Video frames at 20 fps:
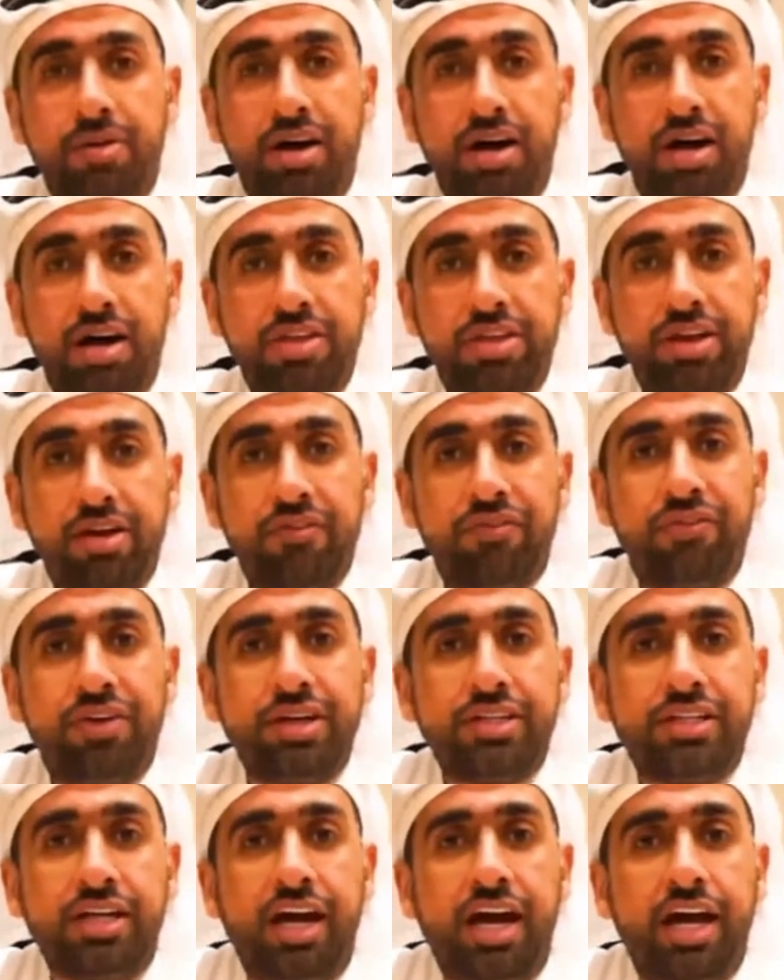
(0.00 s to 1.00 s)
هذا
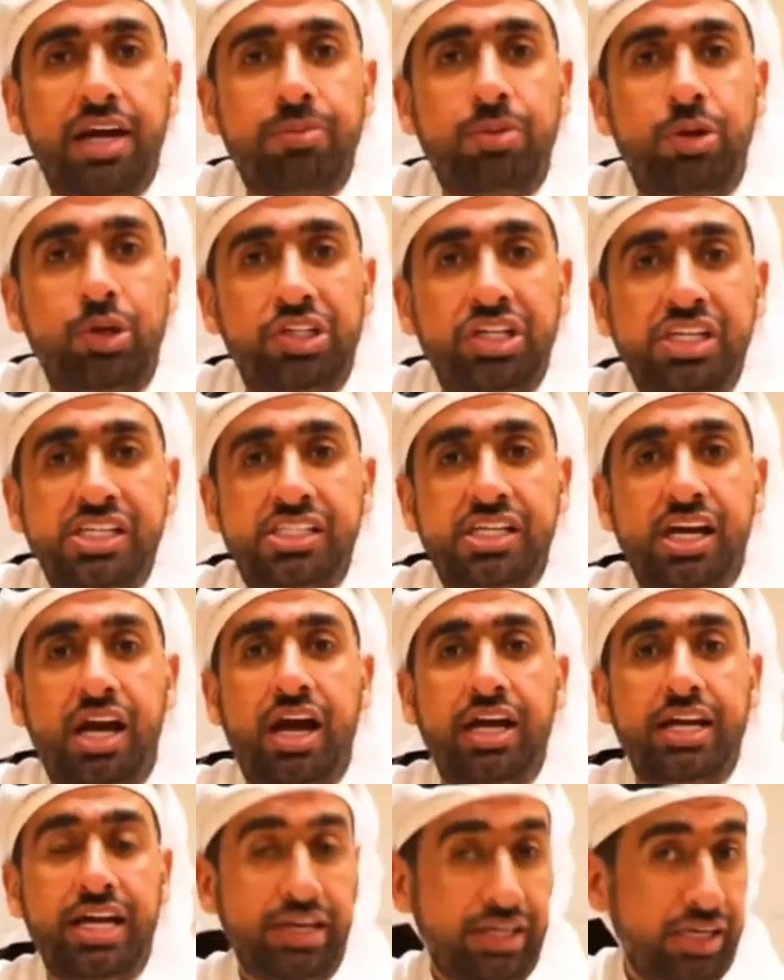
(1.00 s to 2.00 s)
فاتح 24
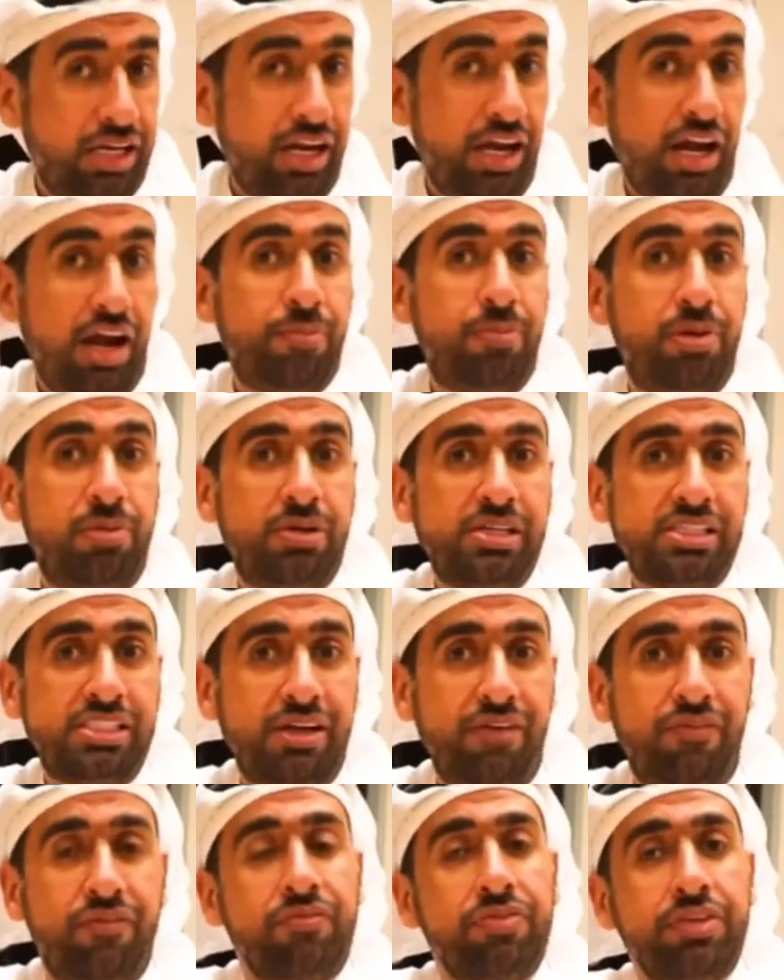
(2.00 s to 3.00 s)
ساعة يعني اللي يحب
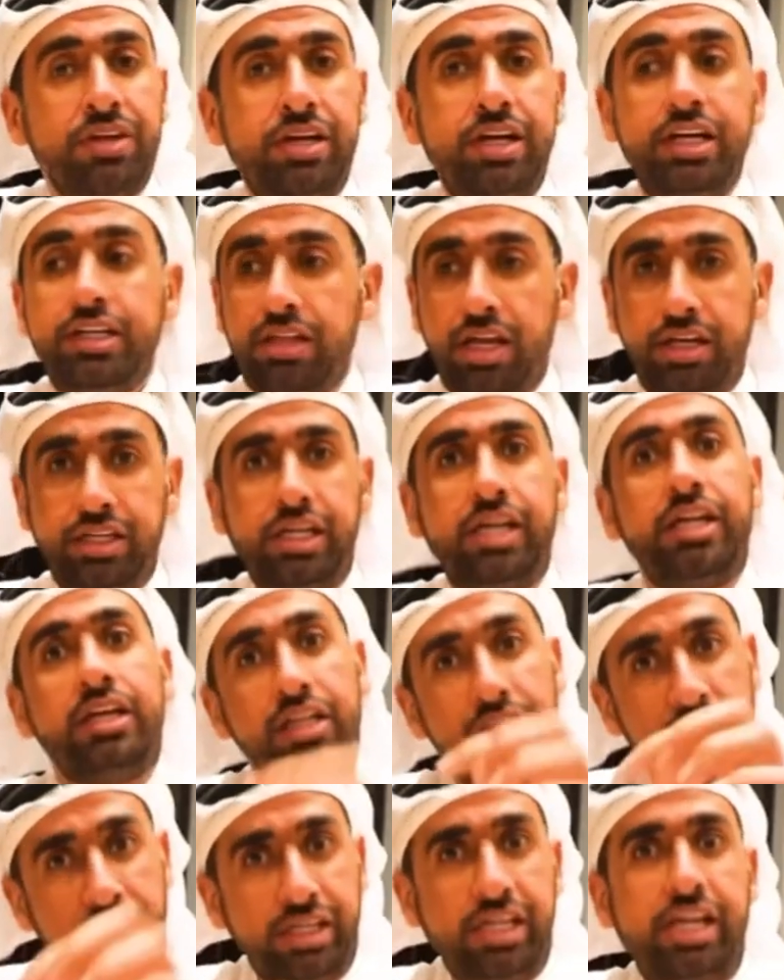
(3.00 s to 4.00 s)
المنسف يقدر
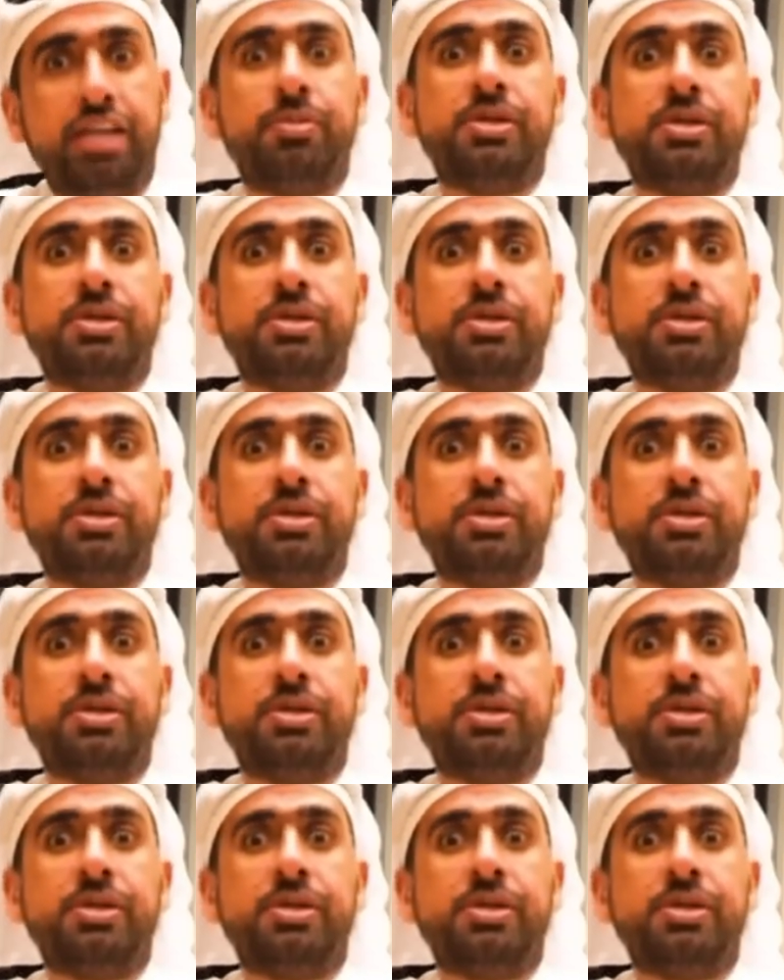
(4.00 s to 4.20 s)
يجي يتريق